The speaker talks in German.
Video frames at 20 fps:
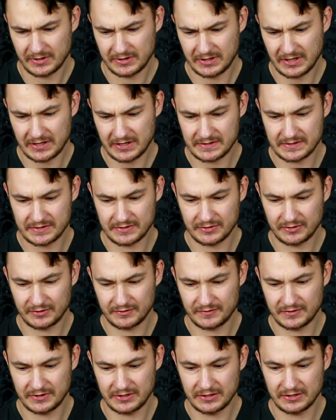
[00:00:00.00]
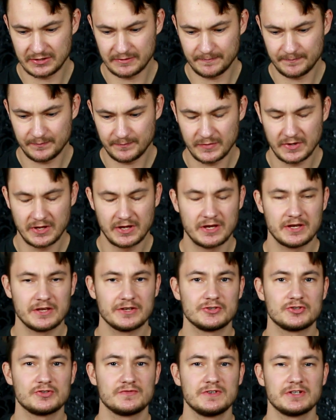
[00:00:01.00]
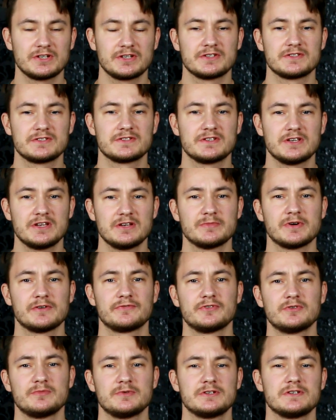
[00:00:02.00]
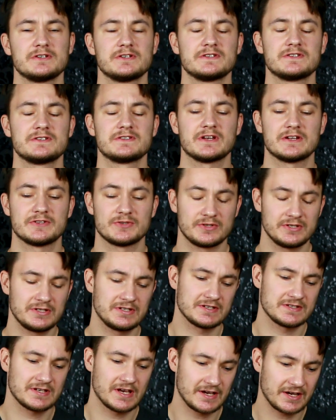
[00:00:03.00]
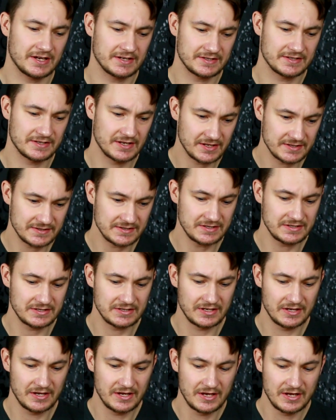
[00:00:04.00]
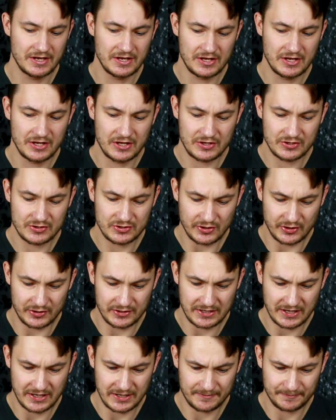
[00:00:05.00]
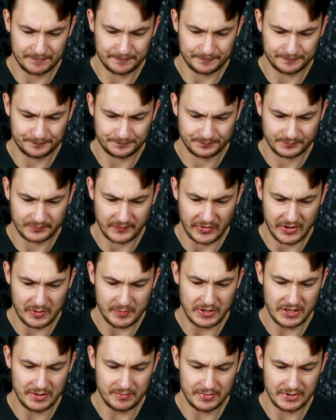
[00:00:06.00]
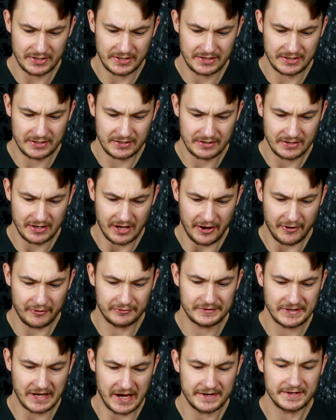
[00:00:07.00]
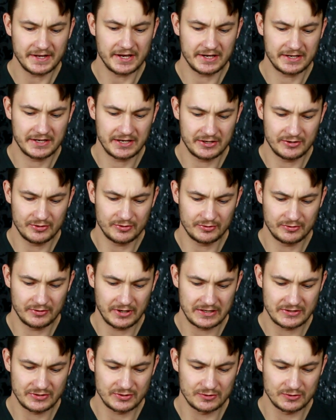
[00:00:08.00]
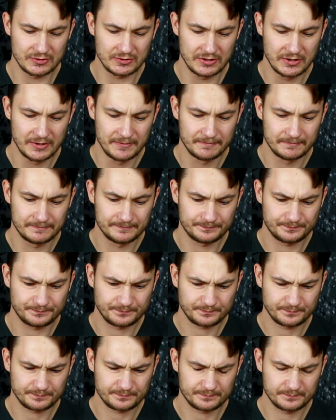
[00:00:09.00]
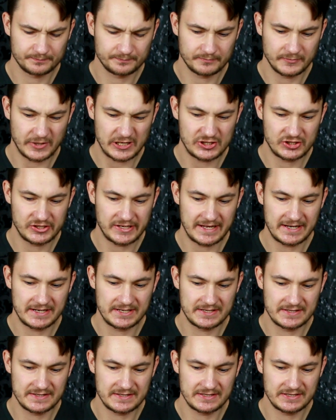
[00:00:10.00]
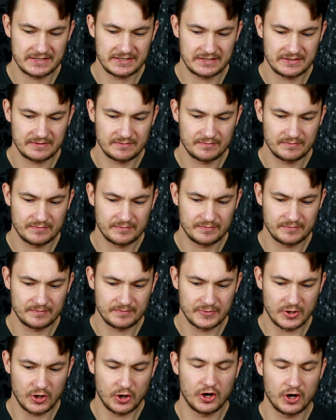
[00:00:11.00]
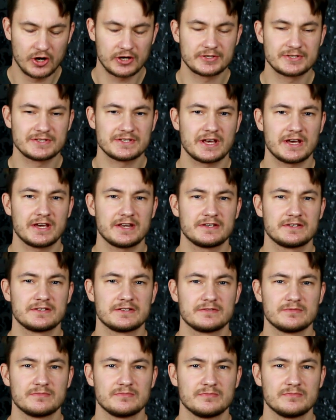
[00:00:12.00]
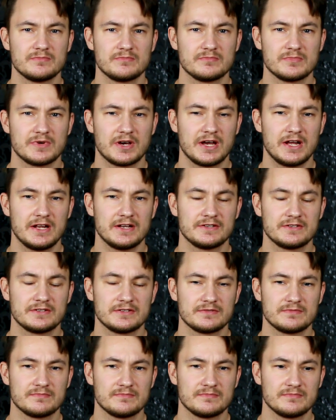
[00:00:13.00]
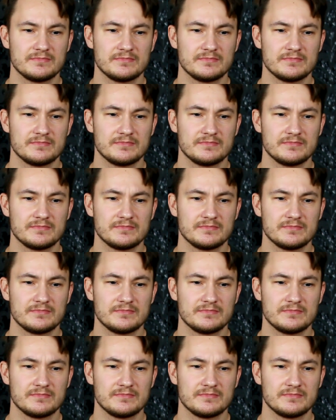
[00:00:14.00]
dass es irgendwie ein schwieriges Thema für mich ist. Also nicht das Heiraten an sich, sondern im Hinblick auf die Anerkennung. Also man stellt sich eine Hochzeit halt